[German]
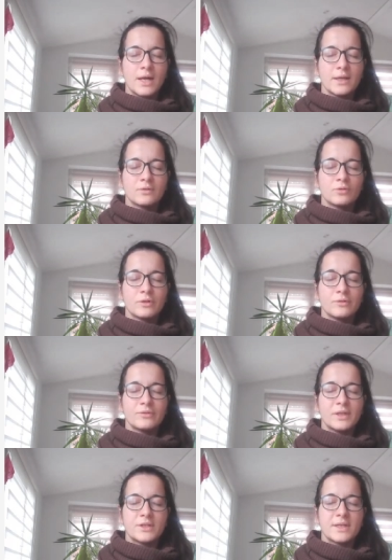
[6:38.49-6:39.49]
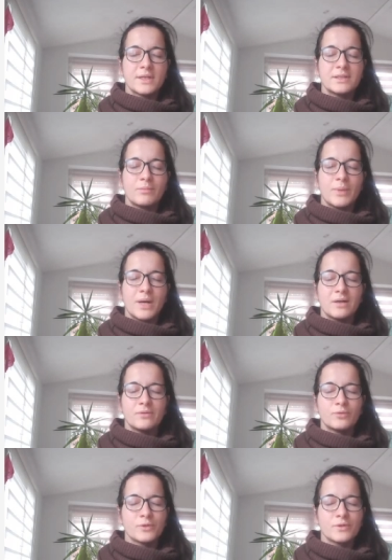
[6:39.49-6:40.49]
an oder vielleicht seid ihr
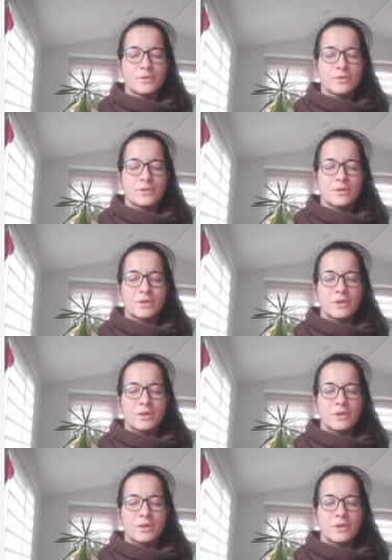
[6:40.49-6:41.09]
barfuß.